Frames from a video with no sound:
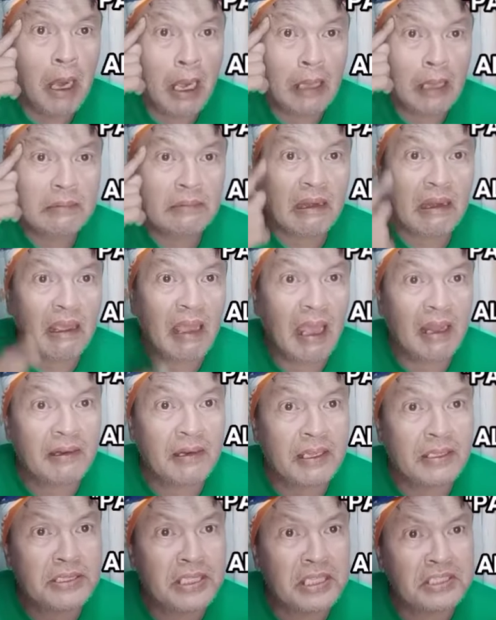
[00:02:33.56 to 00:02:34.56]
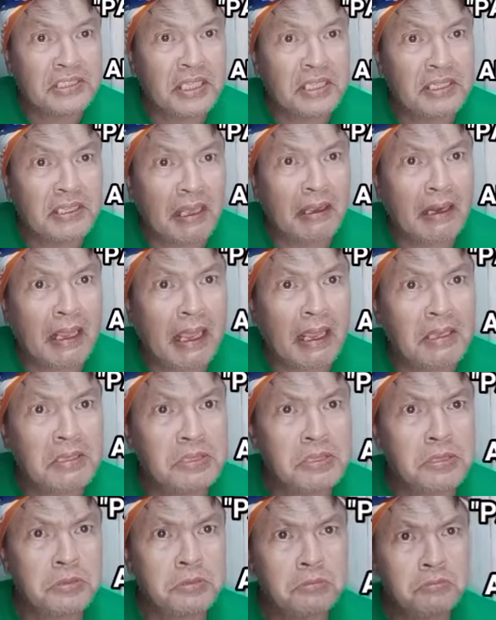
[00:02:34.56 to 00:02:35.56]
Mga 360
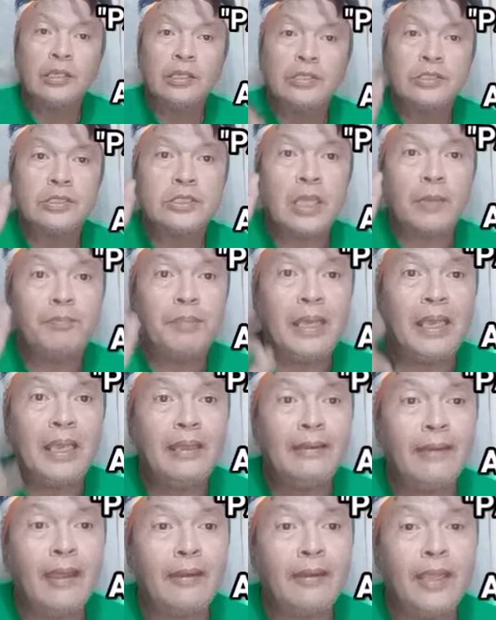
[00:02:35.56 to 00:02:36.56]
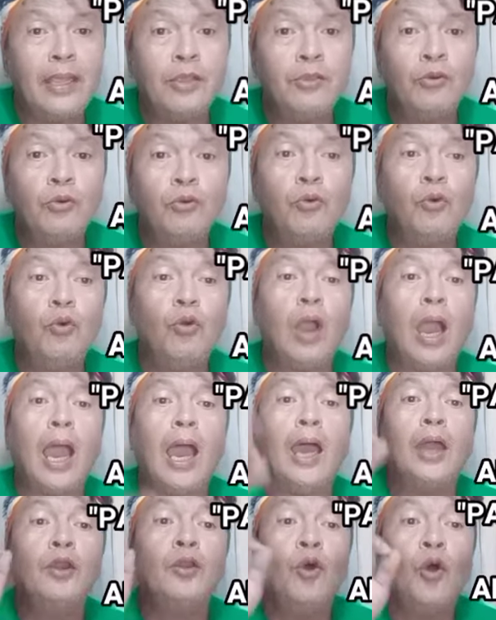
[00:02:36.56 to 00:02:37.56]
degrees. Sabihin na ninyo kung
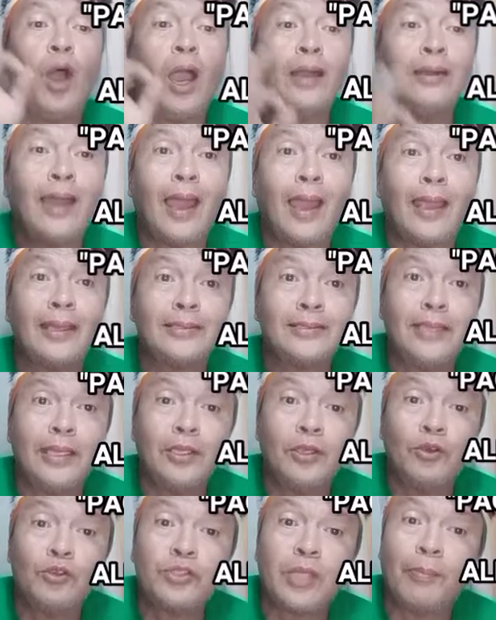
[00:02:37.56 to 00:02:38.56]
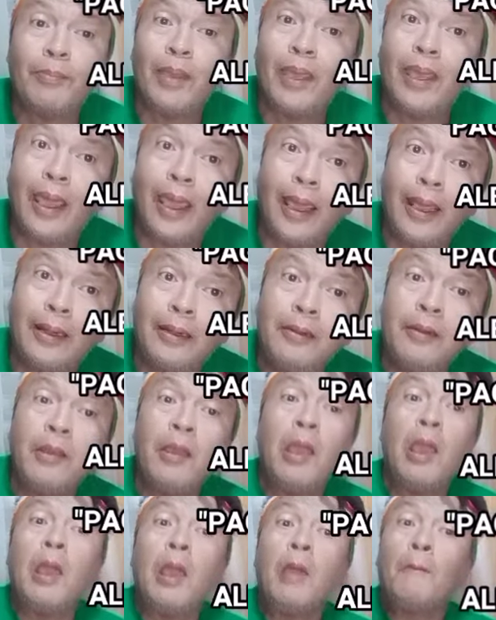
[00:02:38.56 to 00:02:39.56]
ano ang nais ninyong sabihin.